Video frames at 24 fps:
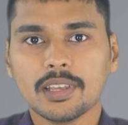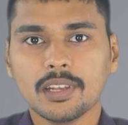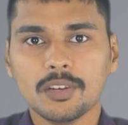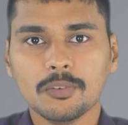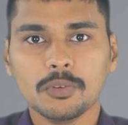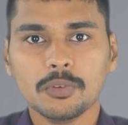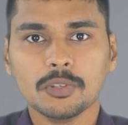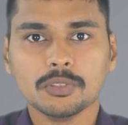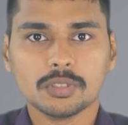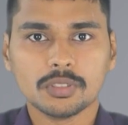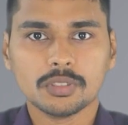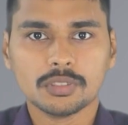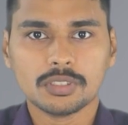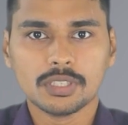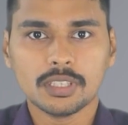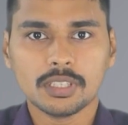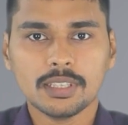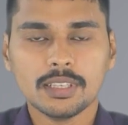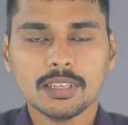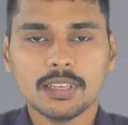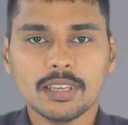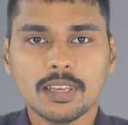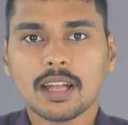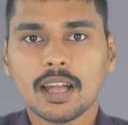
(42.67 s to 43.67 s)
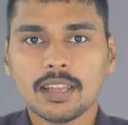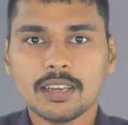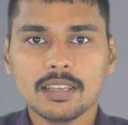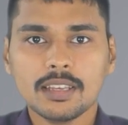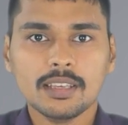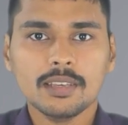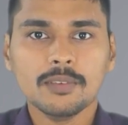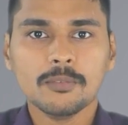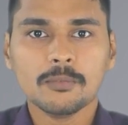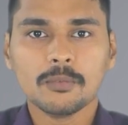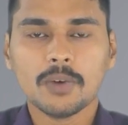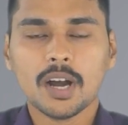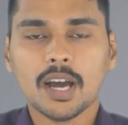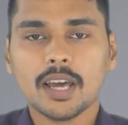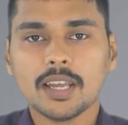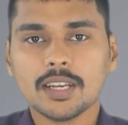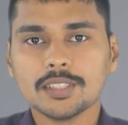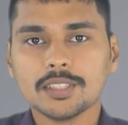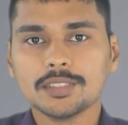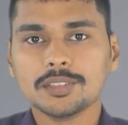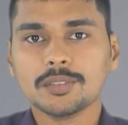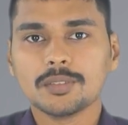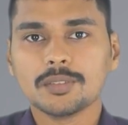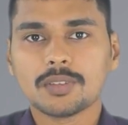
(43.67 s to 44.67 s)
రియల్ వ్యూస్ వచ్చాయి కానీ
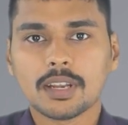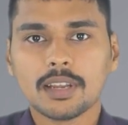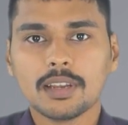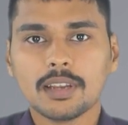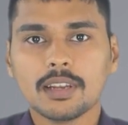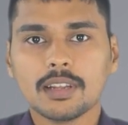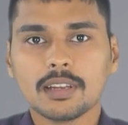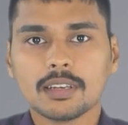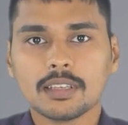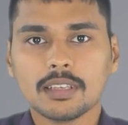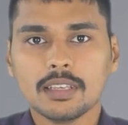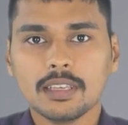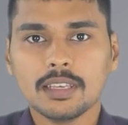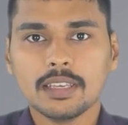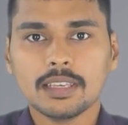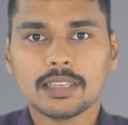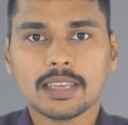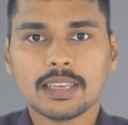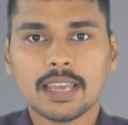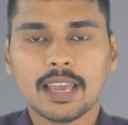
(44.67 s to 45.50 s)
వారీసు ట్రైలర్ కి